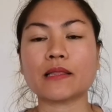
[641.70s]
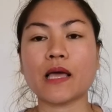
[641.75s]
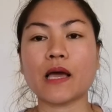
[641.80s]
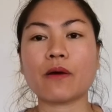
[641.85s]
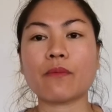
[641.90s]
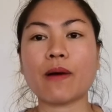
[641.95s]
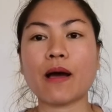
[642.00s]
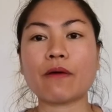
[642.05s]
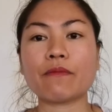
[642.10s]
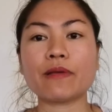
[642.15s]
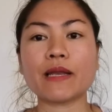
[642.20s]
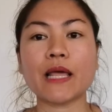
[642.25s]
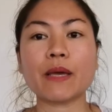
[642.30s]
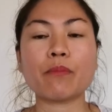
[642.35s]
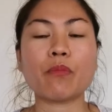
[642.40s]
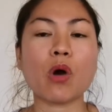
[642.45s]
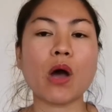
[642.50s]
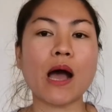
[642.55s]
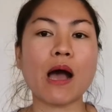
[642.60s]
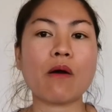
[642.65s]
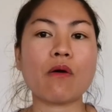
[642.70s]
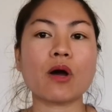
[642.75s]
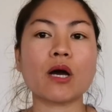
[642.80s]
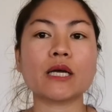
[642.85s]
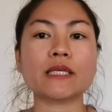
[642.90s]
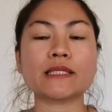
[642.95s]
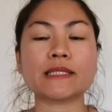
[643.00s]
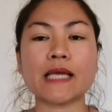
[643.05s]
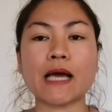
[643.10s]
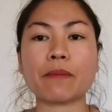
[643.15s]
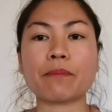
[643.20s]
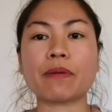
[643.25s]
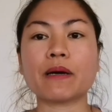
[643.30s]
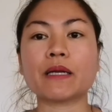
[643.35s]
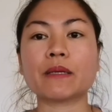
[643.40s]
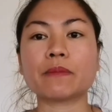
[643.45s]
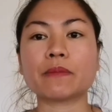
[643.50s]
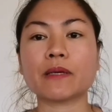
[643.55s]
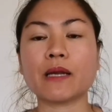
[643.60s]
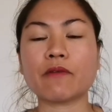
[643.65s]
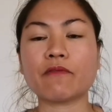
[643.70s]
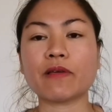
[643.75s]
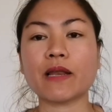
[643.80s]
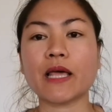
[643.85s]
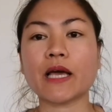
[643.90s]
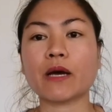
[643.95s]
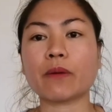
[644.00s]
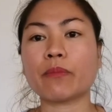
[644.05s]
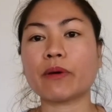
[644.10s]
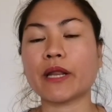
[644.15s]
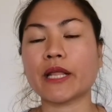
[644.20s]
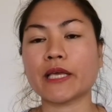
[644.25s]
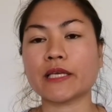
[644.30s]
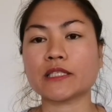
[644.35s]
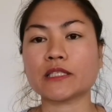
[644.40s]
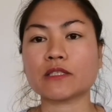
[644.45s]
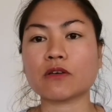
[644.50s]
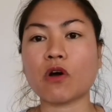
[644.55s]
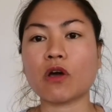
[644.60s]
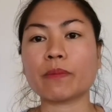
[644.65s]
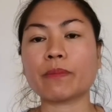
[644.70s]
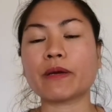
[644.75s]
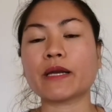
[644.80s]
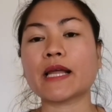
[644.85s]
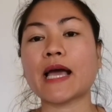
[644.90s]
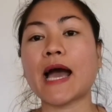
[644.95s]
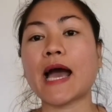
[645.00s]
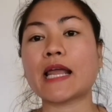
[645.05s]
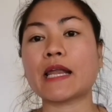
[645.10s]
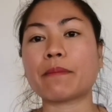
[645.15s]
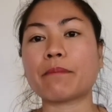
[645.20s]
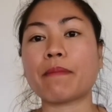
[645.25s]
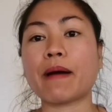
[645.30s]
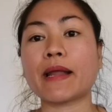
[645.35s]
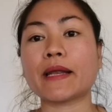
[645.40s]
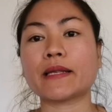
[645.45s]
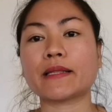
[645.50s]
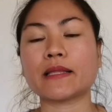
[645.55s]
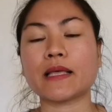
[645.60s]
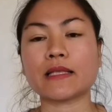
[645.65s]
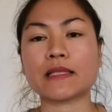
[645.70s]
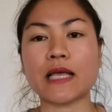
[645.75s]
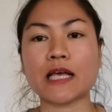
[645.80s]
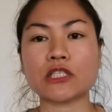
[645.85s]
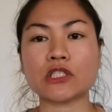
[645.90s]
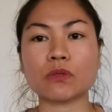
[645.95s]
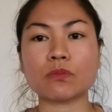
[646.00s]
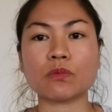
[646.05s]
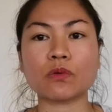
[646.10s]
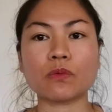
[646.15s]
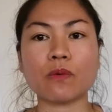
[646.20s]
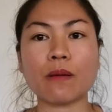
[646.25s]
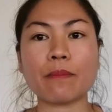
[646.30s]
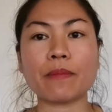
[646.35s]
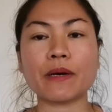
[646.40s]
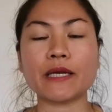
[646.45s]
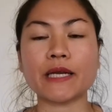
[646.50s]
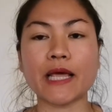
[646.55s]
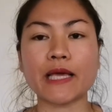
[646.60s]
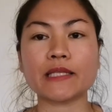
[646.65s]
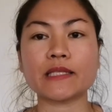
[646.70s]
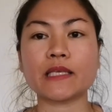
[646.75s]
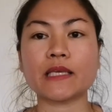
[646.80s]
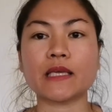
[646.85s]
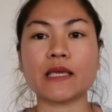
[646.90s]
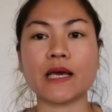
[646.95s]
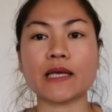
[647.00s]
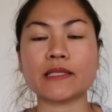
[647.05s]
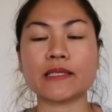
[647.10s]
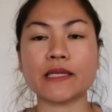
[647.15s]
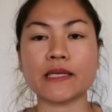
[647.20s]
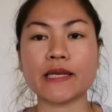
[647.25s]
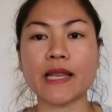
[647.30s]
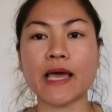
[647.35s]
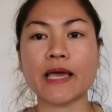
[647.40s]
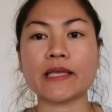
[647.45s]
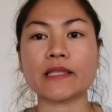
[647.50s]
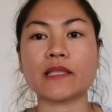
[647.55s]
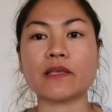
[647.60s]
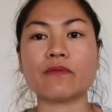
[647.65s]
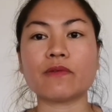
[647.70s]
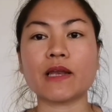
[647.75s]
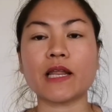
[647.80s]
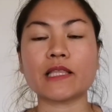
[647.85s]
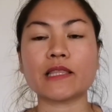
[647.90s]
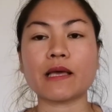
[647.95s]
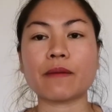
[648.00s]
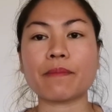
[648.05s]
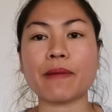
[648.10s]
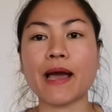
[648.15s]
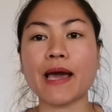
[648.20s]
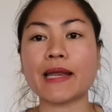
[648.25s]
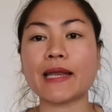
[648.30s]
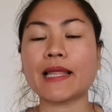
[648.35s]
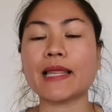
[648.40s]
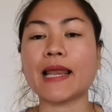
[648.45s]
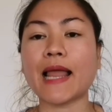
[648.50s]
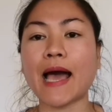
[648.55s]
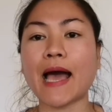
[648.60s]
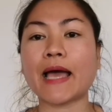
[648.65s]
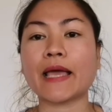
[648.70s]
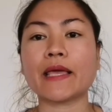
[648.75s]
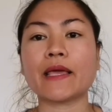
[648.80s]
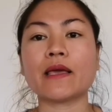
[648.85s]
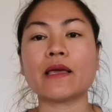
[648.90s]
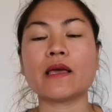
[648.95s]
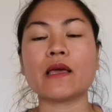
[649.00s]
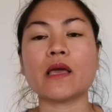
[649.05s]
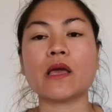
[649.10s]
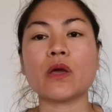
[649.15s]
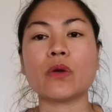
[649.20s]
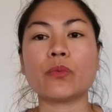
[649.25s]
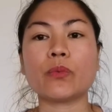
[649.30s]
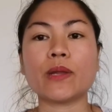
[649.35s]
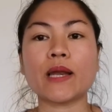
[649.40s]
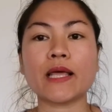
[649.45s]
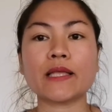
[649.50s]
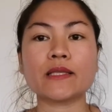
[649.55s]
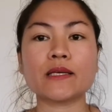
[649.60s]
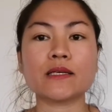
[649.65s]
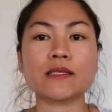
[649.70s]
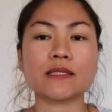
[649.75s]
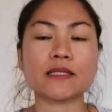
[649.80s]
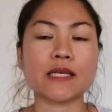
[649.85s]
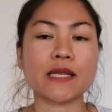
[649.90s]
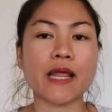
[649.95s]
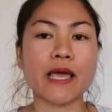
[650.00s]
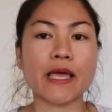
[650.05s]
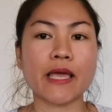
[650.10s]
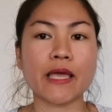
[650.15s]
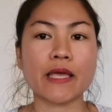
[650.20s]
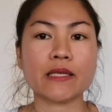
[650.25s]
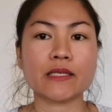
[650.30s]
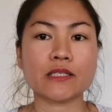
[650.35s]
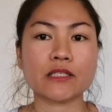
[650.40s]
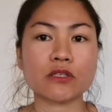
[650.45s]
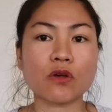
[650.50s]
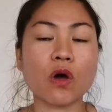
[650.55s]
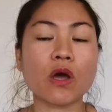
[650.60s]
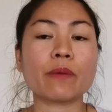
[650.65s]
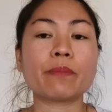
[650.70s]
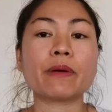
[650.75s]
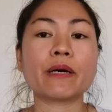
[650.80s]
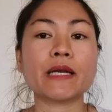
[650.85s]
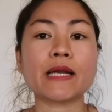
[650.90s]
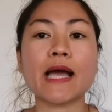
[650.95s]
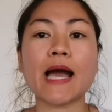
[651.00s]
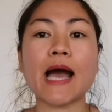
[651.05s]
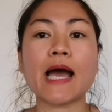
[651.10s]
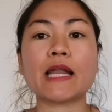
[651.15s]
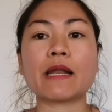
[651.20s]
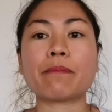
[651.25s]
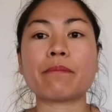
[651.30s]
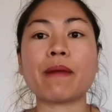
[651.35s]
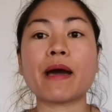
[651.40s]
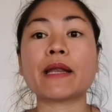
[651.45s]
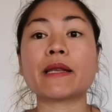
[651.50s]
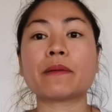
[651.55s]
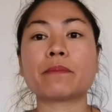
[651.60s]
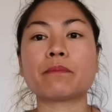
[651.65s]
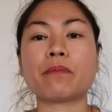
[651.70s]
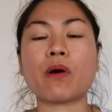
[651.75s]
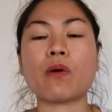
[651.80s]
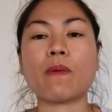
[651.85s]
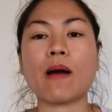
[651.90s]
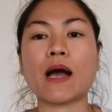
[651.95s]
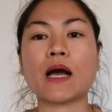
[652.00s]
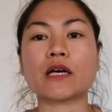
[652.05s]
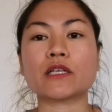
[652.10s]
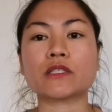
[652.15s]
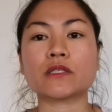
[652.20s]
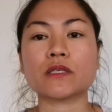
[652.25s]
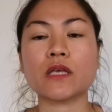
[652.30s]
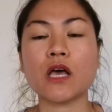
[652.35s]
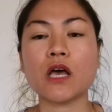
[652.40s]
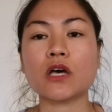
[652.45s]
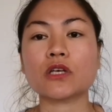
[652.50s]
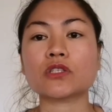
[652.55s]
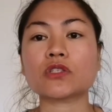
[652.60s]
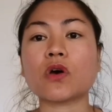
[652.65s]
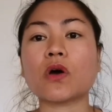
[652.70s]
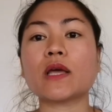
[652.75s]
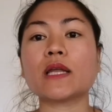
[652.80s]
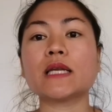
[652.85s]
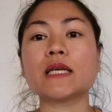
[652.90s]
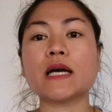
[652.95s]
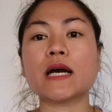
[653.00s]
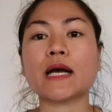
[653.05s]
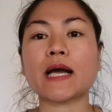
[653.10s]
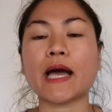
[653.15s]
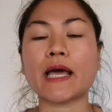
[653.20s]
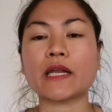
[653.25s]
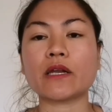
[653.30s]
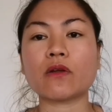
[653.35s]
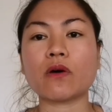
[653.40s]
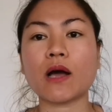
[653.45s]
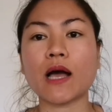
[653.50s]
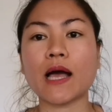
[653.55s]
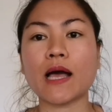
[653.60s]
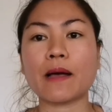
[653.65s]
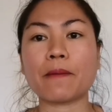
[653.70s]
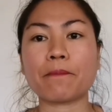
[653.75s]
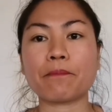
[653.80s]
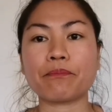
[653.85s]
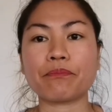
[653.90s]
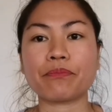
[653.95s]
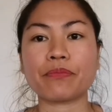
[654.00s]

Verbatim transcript: แต่ว่าวิไลบอเอาเงินจากเพิ่นวิไลกับบดายซอยเพิ่นค่าน้ำมันแต่ถ้าสมมติว่ามือใดทีอาทิตย์ใดทีวิไลทำงานหลายๆวิไลถึงจะได้ซอยเพิ่นค่าน้ำมันเพราะว่าก็ซอยเลือกันเนาะค่ะ